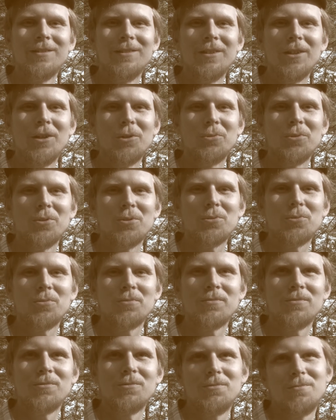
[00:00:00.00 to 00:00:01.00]
Да, у нас,
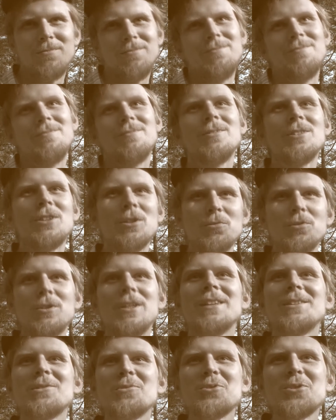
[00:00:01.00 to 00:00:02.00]
ну, нет. Ты,
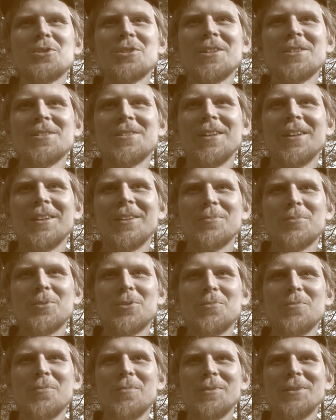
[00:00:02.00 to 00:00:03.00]
ты это уже сказала.
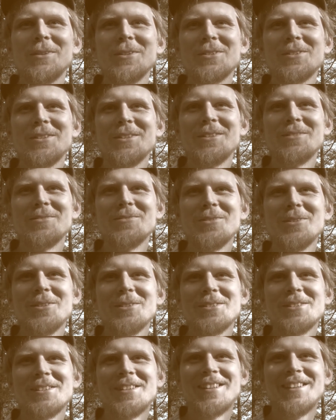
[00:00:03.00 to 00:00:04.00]
Почему Нет, мы должны это
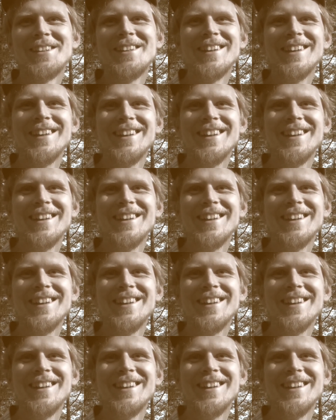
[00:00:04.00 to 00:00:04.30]
говорит вырезать?